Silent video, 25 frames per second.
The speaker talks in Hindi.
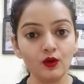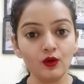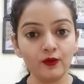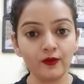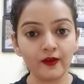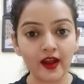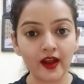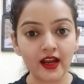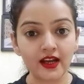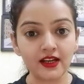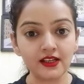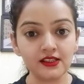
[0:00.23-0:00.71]

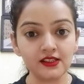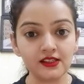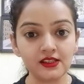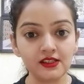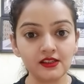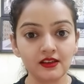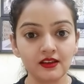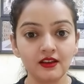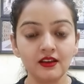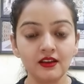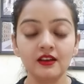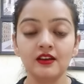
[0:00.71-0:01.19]
फ्रेंड्स
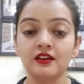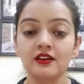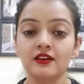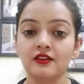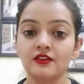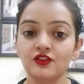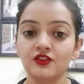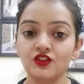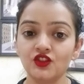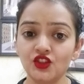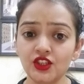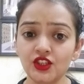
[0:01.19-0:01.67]

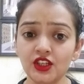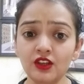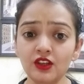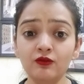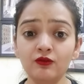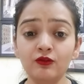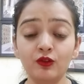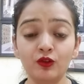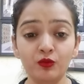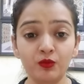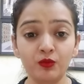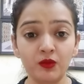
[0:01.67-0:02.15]
जिन
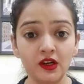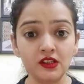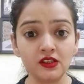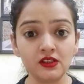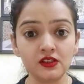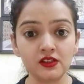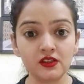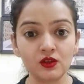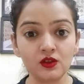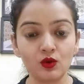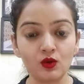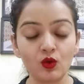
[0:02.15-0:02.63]

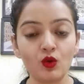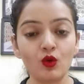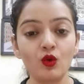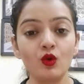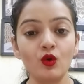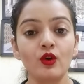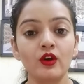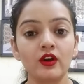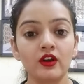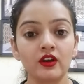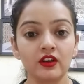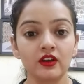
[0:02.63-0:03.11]
वुमेंस को
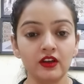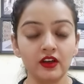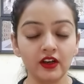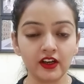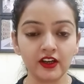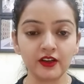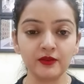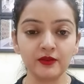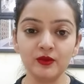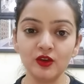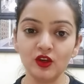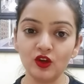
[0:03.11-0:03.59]

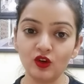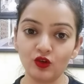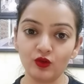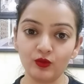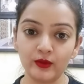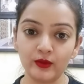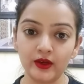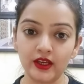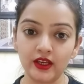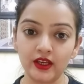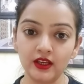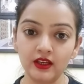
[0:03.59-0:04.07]
गर्मियों
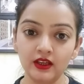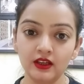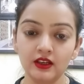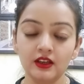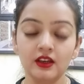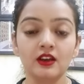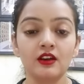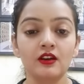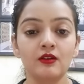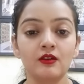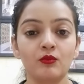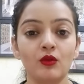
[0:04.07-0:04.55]
में
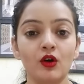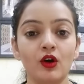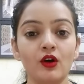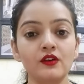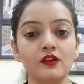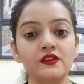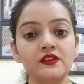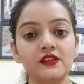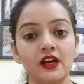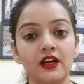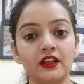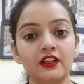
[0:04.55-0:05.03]

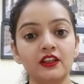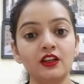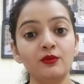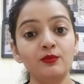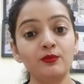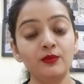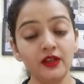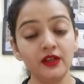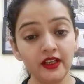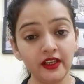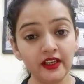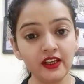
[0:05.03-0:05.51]
बहुत ज़्यादा
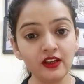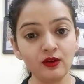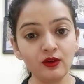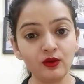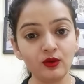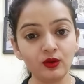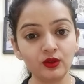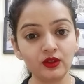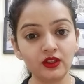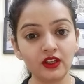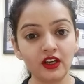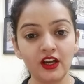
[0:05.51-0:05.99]
ब्लीडिंग
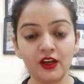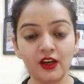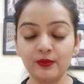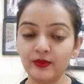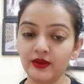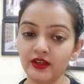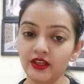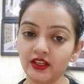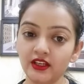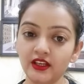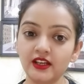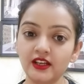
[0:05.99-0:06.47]
होता है
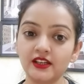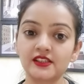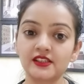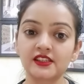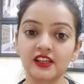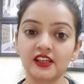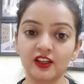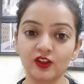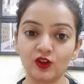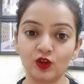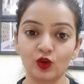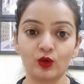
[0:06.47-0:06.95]
पीरियड्स
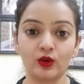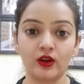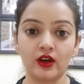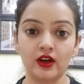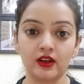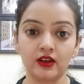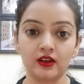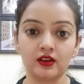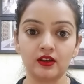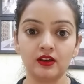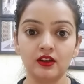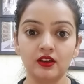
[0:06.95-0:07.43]
के
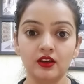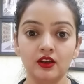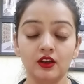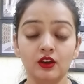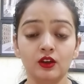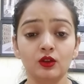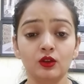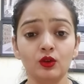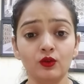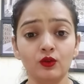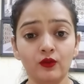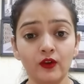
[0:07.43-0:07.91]
दौरान
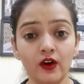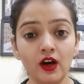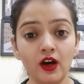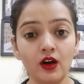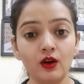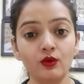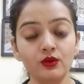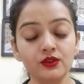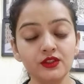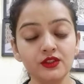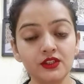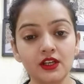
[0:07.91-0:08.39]
तो वह
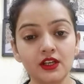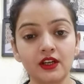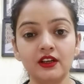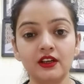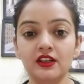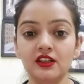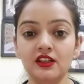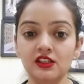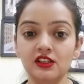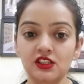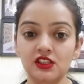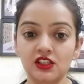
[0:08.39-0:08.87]
उस
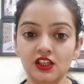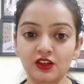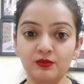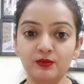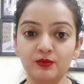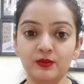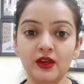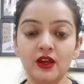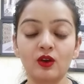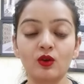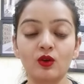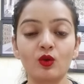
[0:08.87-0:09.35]
कंडीशन
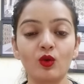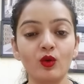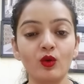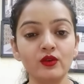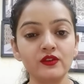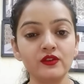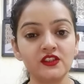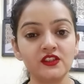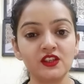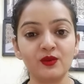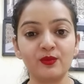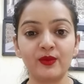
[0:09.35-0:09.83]
में
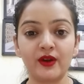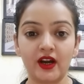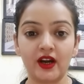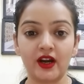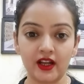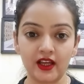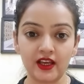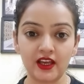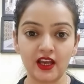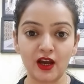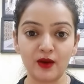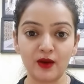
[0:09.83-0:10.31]
कौन से
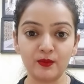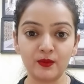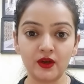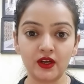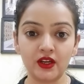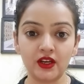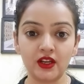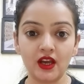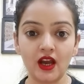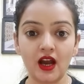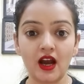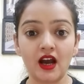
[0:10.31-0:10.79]
प्राणायाम
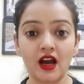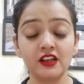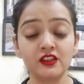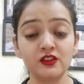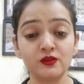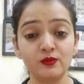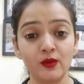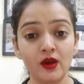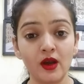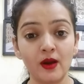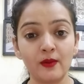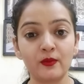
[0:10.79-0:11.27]
करे आज
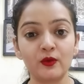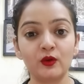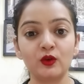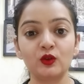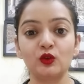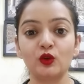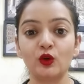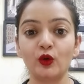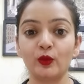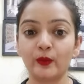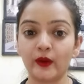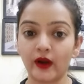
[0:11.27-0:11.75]
मैं आपको
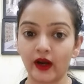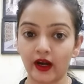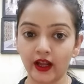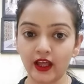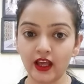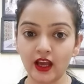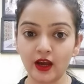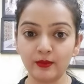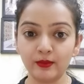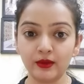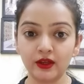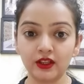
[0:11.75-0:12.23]
दो
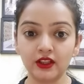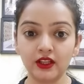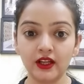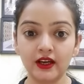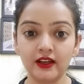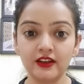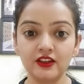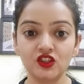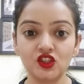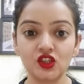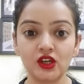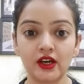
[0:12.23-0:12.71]
प्राणायाम
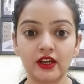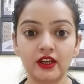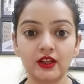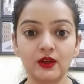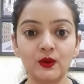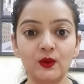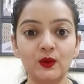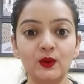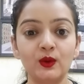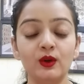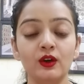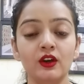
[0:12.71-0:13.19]
बतलाने जा रही
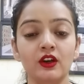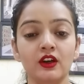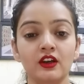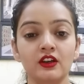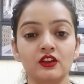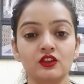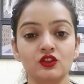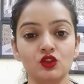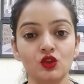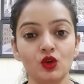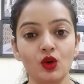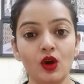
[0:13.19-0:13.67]
हूँ
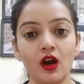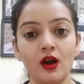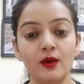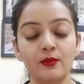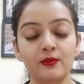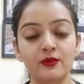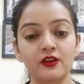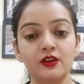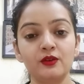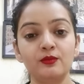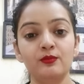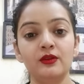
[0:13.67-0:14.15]
जो
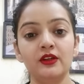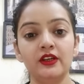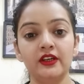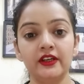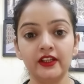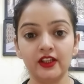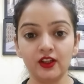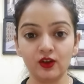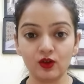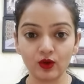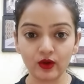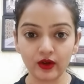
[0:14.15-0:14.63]
आपकी
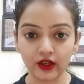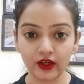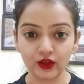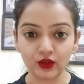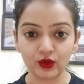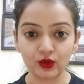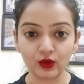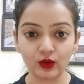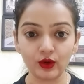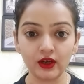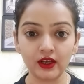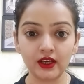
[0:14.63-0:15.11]
ब्लीडिंग को
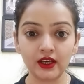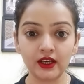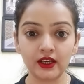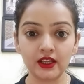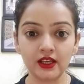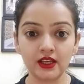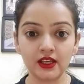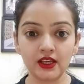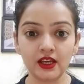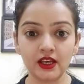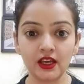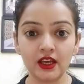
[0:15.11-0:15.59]
कंट्रोल
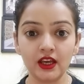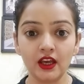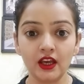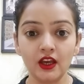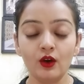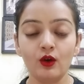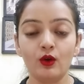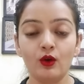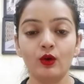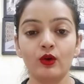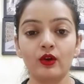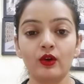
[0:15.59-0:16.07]
करेंगे
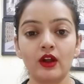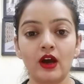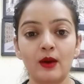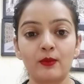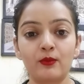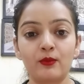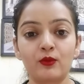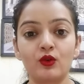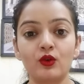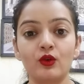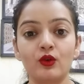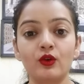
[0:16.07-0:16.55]
और
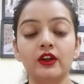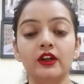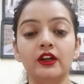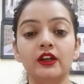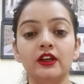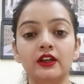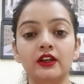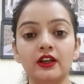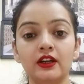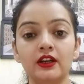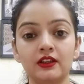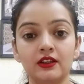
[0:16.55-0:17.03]
आपको
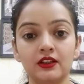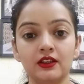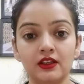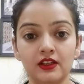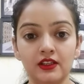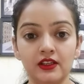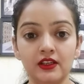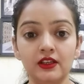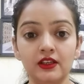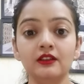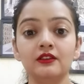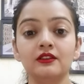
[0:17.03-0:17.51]

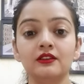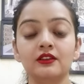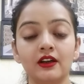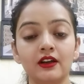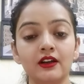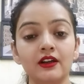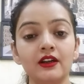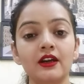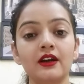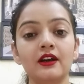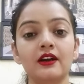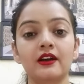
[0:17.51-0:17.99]
इंटरनली
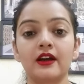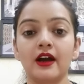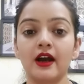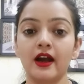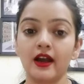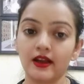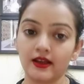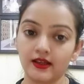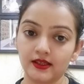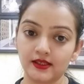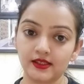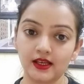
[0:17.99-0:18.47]
ठंडक का
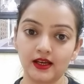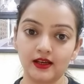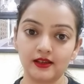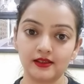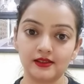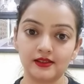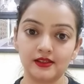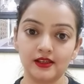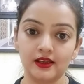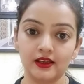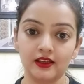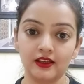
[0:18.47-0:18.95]

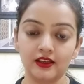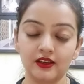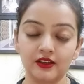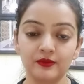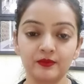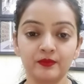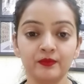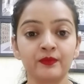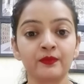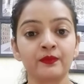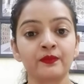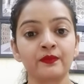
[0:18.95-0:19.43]
एहसास देंगे
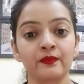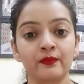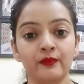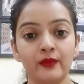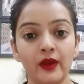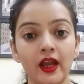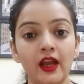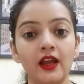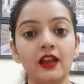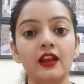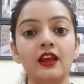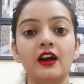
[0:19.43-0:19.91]

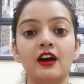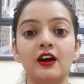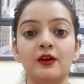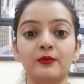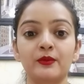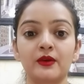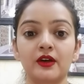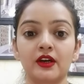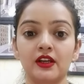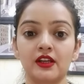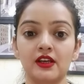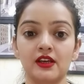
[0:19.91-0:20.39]
पहले हम
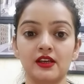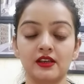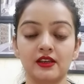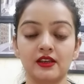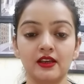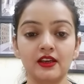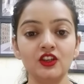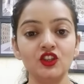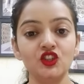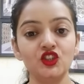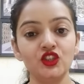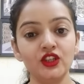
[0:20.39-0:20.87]

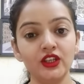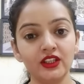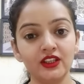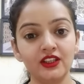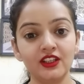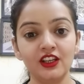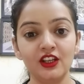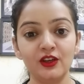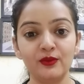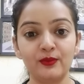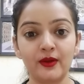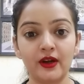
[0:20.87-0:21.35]
करेंगे
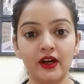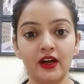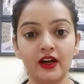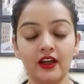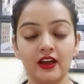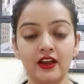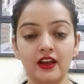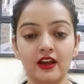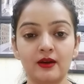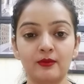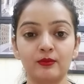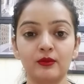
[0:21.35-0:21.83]
शीतली
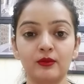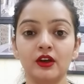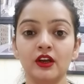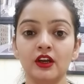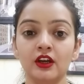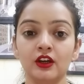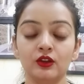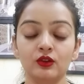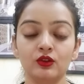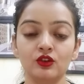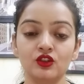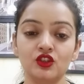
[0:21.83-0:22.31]
प्राणायाम
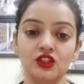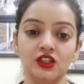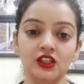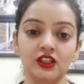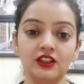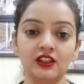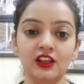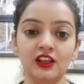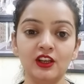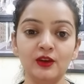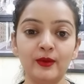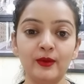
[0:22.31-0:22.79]
तो
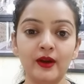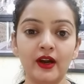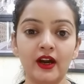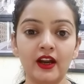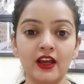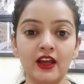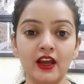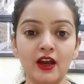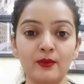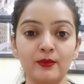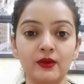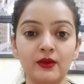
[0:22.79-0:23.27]
शीतली
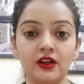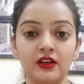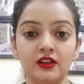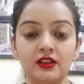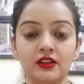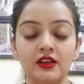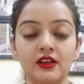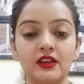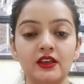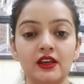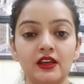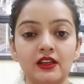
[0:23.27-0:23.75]
प्राणायाम
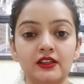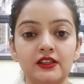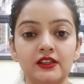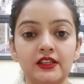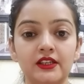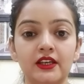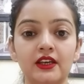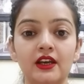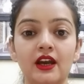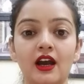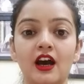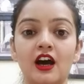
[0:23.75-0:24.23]
करने के
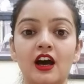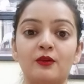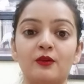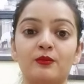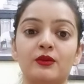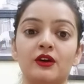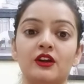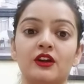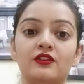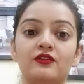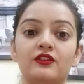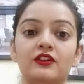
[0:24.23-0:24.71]
लिए आप
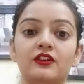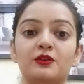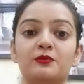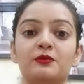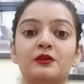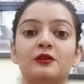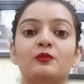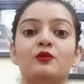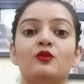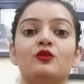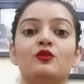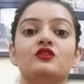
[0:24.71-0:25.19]

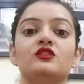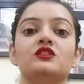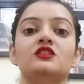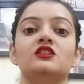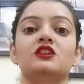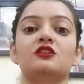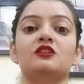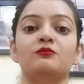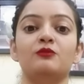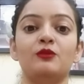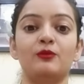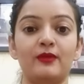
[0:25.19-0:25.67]
कंफर्टेबल
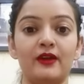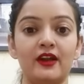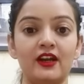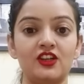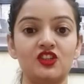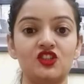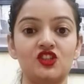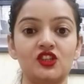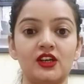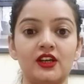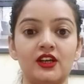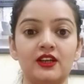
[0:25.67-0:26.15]
पोजीशन में
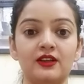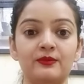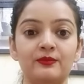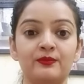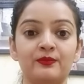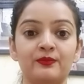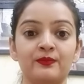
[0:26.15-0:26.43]
बैठ जाएं